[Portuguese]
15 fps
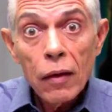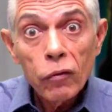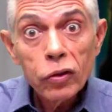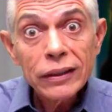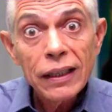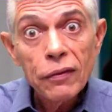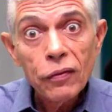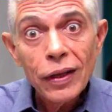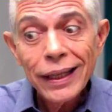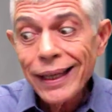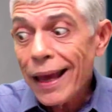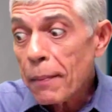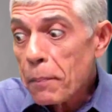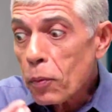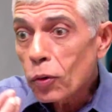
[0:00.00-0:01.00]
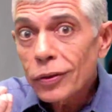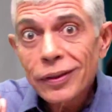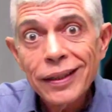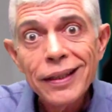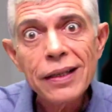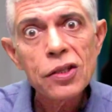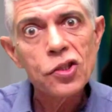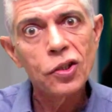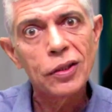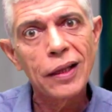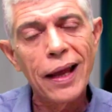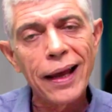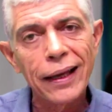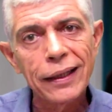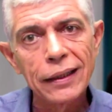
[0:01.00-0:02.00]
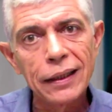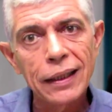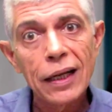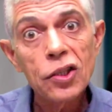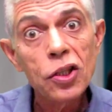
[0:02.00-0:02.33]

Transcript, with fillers: Você vê que é importante técnica,